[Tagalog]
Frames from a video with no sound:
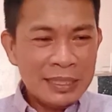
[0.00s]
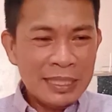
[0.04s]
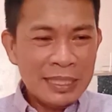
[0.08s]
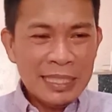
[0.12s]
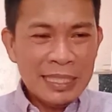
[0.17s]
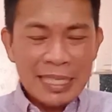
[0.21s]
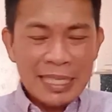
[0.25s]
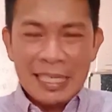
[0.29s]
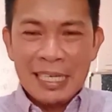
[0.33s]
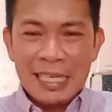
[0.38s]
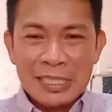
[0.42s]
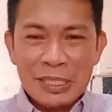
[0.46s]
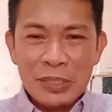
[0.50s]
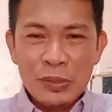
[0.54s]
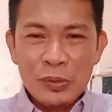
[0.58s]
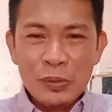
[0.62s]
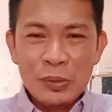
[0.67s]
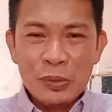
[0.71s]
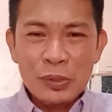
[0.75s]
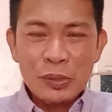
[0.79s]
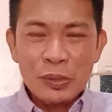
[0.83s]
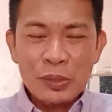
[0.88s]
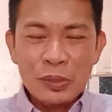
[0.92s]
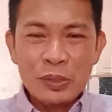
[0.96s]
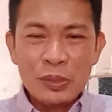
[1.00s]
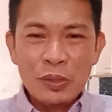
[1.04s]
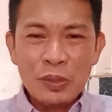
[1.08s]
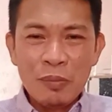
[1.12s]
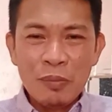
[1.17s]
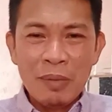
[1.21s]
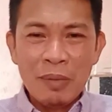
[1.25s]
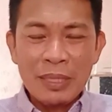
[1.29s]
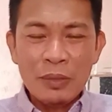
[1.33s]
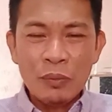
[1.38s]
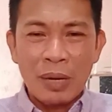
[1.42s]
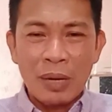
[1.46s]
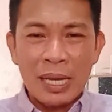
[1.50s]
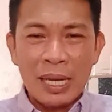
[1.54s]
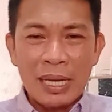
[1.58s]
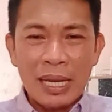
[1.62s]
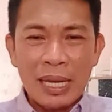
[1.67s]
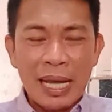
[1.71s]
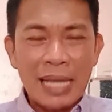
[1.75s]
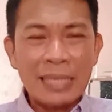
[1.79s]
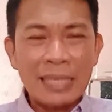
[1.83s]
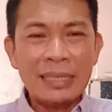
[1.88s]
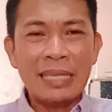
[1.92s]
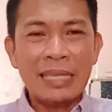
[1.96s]
hindi na nila sinusunod yung
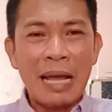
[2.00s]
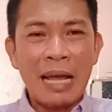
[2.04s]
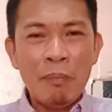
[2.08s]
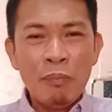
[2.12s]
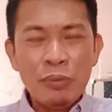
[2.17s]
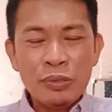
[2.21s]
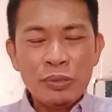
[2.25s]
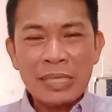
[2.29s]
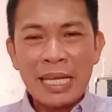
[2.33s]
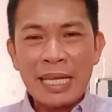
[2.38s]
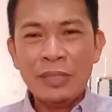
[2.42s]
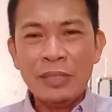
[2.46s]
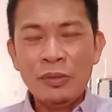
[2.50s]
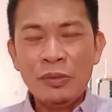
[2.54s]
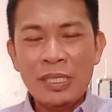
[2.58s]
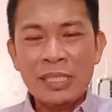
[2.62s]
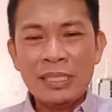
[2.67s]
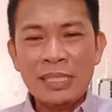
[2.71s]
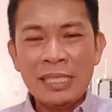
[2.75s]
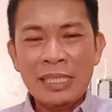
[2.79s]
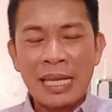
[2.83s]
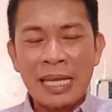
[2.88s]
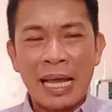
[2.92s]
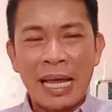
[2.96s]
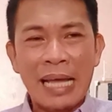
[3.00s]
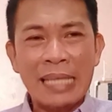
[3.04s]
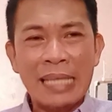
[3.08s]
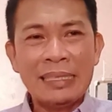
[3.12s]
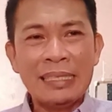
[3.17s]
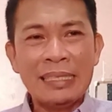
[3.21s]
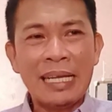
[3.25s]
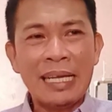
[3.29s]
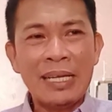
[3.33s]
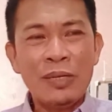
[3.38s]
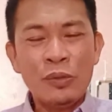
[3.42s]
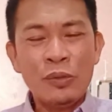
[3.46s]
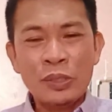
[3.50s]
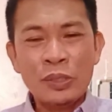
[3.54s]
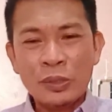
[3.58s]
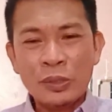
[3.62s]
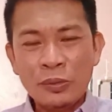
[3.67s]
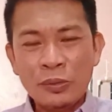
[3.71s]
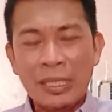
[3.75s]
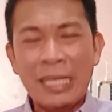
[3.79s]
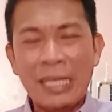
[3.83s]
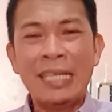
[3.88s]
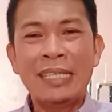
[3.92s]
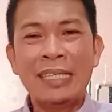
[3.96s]
manual at abusado na sila at na ang
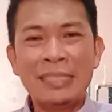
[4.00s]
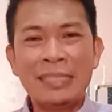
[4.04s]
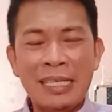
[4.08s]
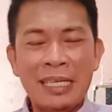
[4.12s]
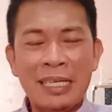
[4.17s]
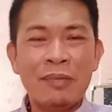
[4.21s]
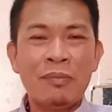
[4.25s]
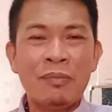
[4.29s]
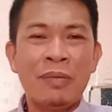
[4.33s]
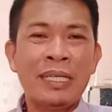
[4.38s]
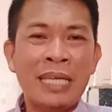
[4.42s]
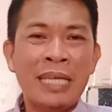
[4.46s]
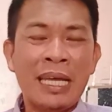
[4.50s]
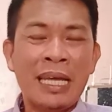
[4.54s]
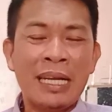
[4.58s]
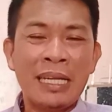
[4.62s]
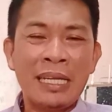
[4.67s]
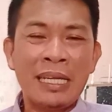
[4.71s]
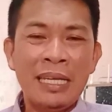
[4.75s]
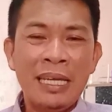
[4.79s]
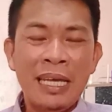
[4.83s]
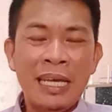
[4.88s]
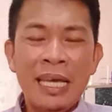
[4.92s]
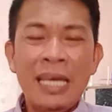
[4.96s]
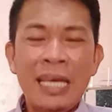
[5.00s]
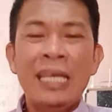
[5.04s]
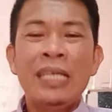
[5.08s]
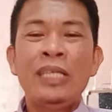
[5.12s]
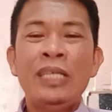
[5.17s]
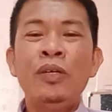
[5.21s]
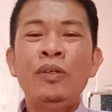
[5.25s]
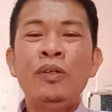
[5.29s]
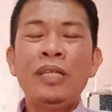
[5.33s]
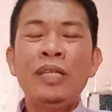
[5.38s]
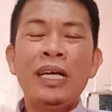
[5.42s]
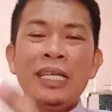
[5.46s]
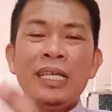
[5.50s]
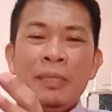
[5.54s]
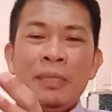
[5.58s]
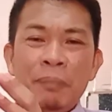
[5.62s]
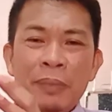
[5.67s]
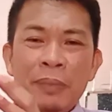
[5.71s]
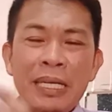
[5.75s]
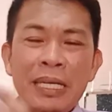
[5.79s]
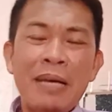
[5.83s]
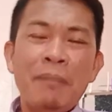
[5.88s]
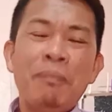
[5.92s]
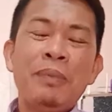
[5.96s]
gusto na lang nilang mangyari yun ang
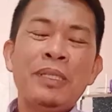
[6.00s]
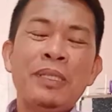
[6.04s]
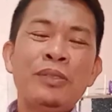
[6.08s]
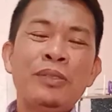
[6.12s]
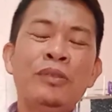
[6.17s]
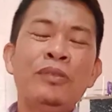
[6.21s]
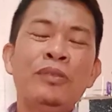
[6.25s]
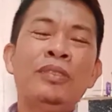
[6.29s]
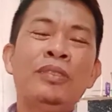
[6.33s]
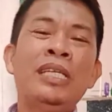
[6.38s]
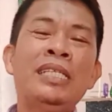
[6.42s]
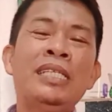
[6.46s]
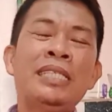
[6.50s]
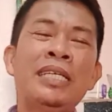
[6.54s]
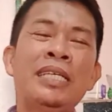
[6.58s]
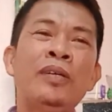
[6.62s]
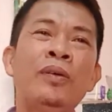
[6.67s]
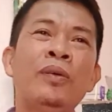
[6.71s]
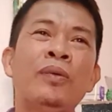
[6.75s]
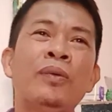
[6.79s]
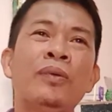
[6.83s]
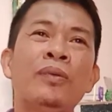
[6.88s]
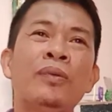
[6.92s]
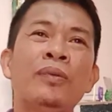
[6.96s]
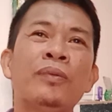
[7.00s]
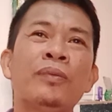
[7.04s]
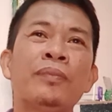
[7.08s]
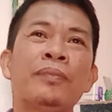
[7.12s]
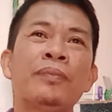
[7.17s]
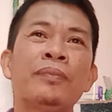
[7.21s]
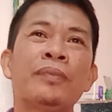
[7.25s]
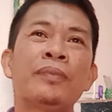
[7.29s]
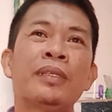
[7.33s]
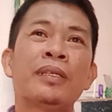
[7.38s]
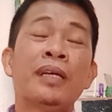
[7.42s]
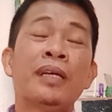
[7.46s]
ipinapasunod nila sa'yo.